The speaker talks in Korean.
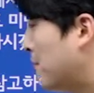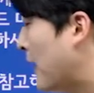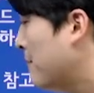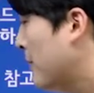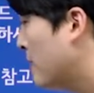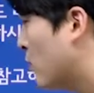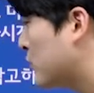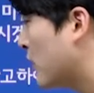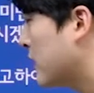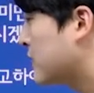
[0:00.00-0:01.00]
판매
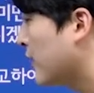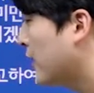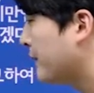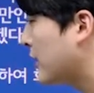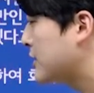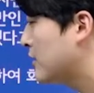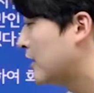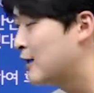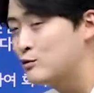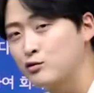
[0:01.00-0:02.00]
보고서가 있어요. 그래서
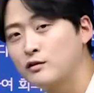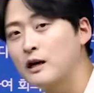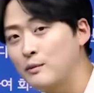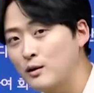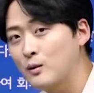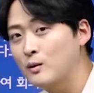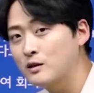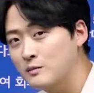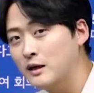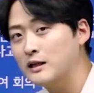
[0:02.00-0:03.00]
국가별로
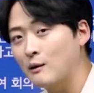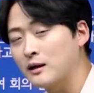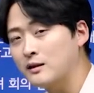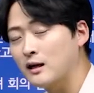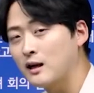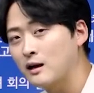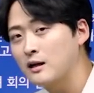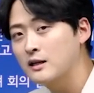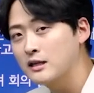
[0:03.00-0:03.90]
금액이 나와 있는 아까